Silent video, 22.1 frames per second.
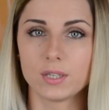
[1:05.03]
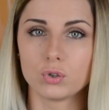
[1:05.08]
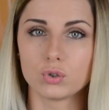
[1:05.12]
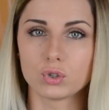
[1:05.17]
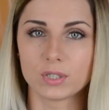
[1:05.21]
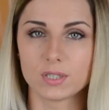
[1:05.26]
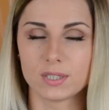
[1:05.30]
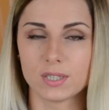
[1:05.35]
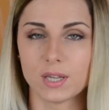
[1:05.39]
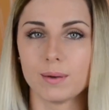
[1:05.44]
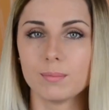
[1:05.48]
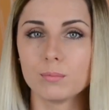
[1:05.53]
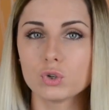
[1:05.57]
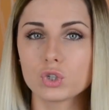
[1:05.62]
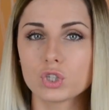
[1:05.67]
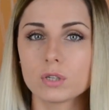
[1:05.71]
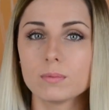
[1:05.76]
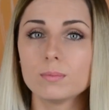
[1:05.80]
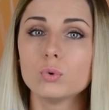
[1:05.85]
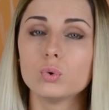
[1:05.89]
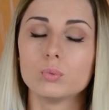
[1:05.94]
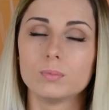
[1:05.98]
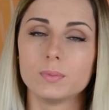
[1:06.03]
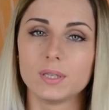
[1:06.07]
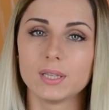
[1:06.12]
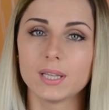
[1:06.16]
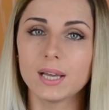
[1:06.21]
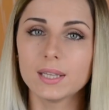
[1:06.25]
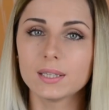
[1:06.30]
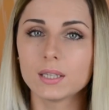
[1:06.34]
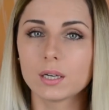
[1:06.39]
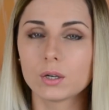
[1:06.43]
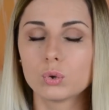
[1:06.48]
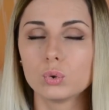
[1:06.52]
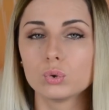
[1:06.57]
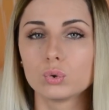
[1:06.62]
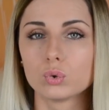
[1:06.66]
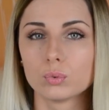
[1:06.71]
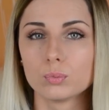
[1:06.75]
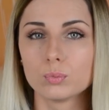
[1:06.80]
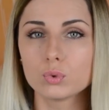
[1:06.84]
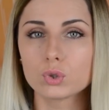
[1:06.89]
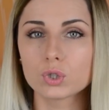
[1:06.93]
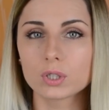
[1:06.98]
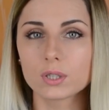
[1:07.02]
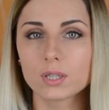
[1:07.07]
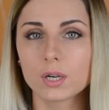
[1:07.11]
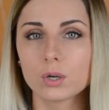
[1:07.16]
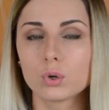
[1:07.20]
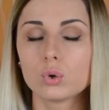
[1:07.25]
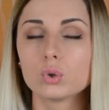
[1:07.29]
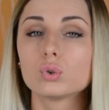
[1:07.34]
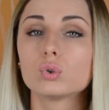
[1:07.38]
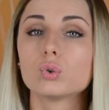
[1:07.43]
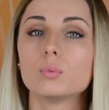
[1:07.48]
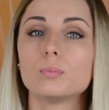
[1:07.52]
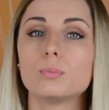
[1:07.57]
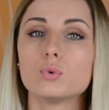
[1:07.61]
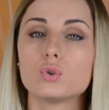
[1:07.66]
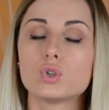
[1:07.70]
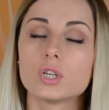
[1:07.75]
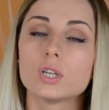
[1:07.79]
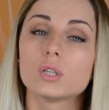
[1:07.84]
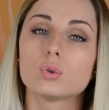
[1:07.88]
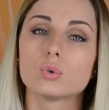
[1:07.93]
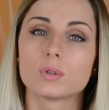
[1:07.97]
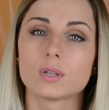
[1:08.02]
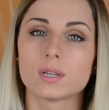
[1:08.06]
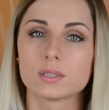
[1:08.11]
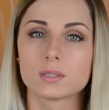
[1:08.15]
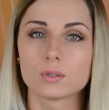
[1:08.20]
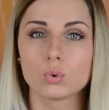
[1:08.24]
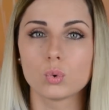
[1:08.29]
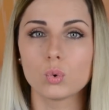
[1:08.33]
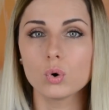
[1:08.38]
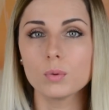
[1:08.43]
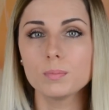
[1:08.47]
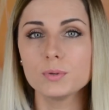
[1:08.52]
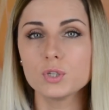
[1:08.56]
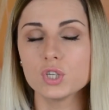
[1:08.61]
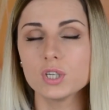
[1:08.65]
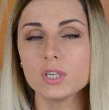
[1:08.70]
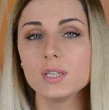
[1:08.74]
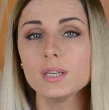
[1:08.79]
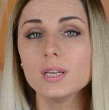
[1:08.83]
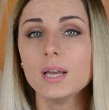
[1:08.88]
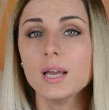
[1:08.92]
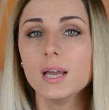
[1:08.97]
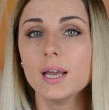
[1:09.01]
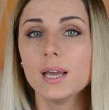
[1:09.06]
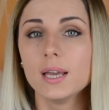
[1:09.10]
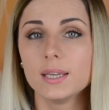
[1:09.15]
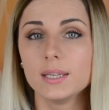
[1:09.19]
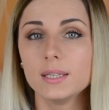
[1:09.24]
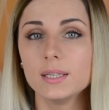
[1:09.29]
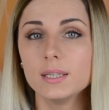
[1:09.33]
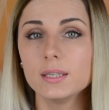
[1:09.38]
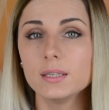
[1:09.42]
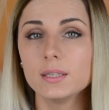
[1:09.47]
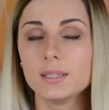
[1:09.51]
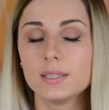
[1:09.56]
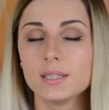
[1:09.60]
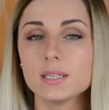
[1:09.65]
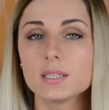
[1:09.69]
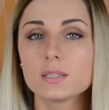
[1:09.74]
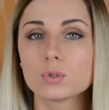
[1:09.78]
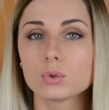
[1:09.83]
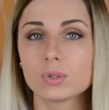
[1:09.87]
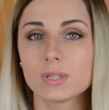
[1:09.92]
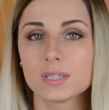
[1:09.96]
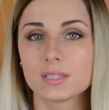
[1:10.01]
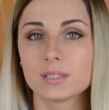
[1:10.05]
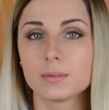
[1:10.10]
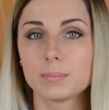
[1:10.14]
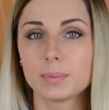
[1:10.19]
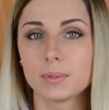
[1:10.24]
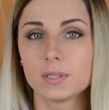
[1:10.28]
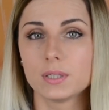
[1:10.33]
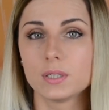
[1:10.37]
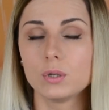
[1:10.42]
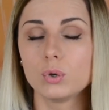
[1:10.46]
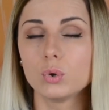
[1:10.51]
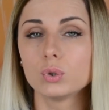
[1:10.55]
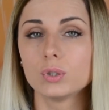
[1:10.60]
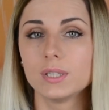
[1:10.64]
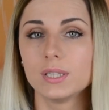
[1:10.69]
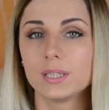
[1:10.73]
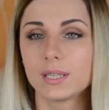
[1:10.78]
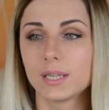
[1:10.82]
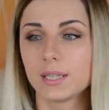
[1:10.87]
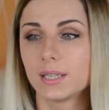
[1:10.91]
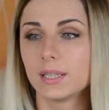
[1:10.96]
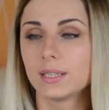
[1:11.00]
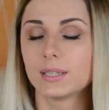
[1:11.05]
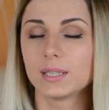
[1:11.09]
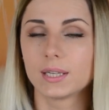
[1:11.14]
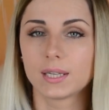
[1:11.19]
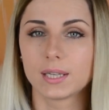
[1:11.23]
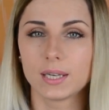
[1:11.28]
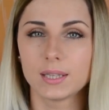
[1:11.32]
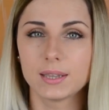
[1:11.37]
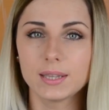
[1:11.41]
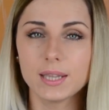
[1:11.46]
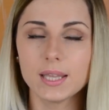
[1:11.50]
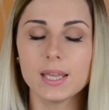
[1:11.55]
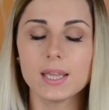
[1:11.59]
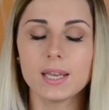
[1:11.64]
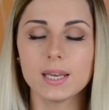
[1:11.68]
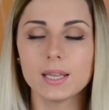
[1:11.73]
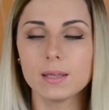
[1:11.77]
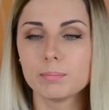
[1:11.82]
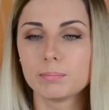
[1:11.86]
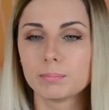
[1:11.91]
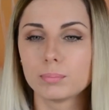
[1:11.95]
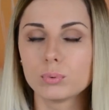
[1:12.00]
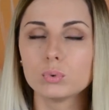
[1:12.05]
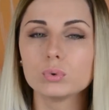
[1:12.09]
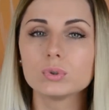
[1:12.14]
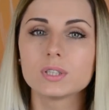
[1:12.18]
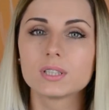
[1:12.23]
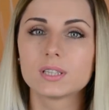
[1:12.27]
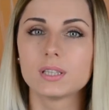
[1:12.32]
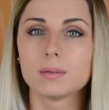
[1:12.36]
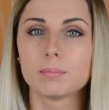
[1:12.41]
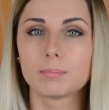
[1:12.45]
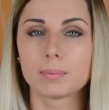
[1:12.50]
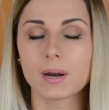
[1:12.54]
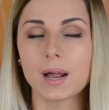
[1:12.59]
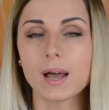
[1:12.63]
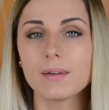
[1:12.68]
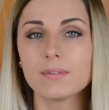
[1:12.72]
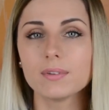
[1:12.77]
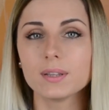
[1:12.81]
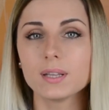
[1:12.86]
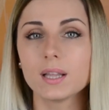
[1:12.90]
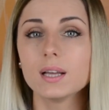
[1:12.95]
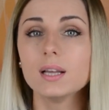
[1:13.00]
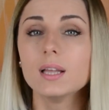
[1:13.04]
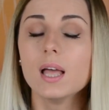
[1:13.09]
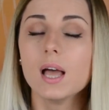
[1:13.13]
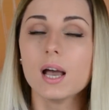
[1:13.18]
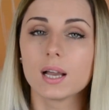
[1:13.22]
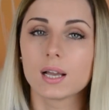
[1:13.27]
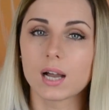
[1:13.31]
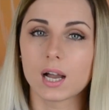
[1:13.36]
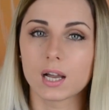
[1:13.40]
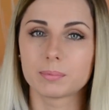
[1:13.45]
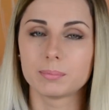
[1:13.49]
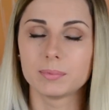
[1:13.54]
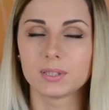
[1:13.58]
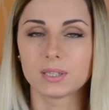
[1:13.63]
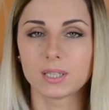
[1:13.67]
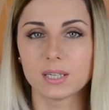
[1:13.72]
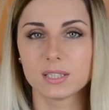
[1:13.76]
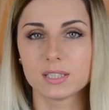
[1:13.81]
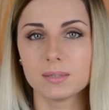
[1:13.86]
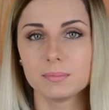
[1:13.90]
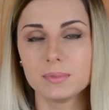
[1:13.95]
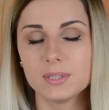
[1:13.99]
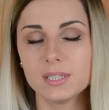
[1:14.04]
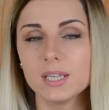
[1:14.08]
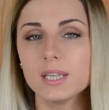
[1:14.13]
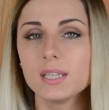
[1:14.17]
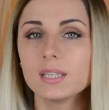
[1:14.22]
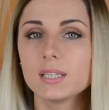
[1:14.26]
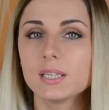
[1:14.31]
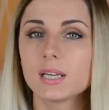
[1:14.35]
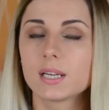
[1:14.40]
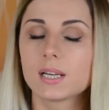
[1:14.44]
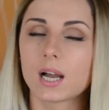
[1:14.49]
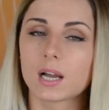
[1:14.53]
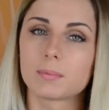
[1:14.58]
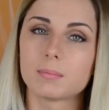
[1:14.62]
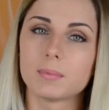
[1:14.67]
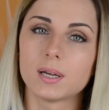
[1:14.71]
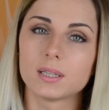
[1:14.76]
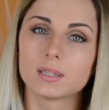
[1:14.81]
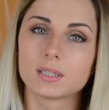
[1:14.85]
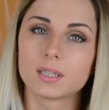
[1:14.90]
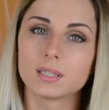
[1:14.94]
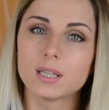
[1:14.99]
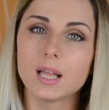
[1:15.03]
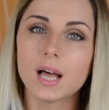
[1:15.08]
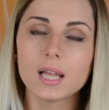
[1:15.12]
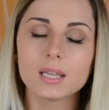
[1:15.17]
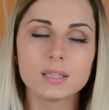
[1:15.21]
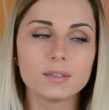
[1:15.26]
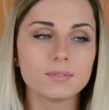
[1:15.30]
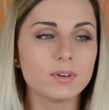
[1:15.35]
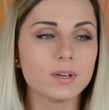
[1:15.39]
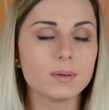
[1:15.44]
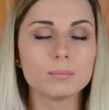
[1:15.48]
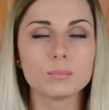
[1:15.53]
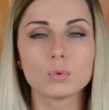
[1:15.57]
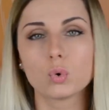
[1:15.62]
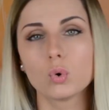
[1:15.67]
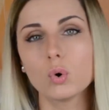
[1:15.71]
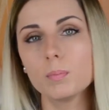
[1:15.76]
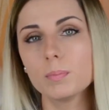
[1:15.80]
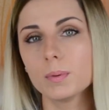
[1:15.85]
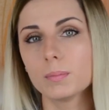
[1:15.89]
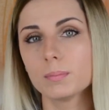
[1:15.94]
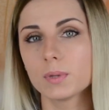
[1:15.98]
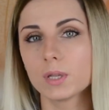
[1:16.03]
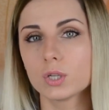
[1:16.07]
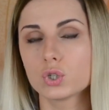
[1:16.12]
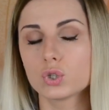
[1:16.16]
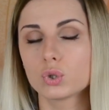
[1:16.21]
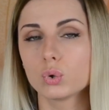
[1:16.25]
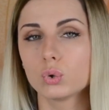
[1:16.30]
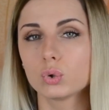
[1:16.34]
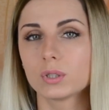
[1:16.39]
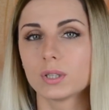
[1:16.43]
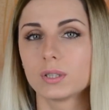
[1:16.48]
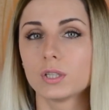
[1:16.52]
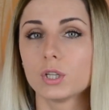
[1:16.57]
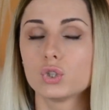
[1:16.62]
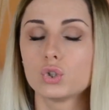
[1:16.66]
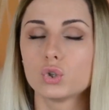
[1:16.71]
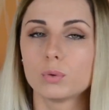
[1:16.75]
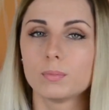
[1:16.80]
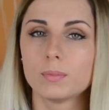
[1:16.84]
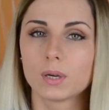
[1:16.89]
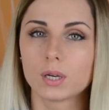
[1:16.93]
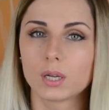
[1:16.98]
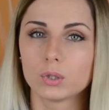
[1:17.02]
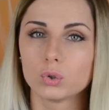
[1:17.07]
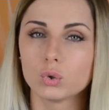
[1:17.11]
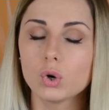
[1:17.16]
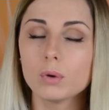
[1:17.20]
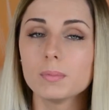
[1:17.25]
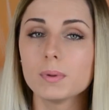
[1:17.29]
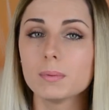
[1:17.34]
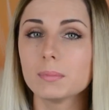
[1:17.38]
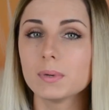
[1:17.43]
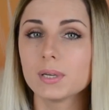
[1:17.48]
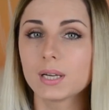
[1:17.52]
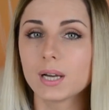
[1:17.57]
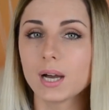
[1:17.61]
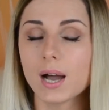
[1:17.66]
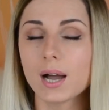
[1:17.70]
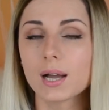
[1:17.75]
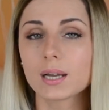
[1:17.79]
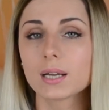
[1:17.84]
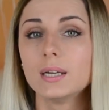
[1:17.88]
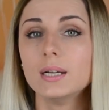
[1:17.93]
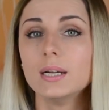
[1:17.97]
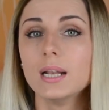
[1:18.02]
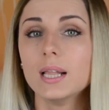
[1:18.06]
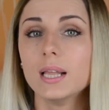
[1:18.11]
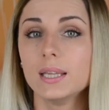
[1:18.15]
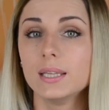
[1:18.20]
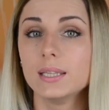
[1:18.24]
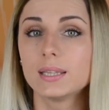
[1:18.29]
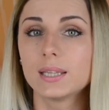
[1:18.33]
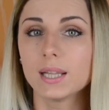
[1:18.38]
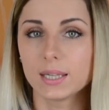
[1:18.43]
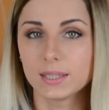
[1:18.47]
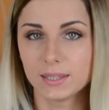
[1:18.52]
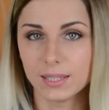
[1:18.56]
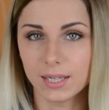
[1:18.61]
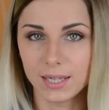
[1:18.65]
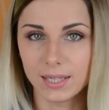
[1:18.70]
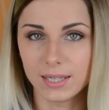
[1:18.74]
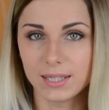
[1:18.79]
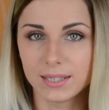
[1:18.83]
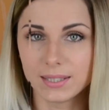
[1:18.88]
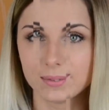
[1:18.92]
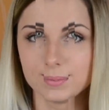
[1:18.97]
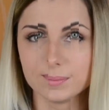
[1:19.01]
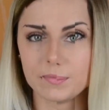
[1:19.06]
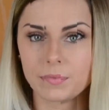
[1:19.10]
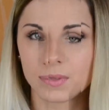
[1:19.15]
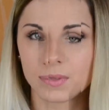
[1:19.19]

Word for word: я уже замужем, у меня доход, у мужа доход, но бюджет у нас общий, и есть у нас определенные какие-то критерии, пункты, правила, как мы тратим деньги, как мы откладываем, копим на что-то, на чем экономим и как, и так далее.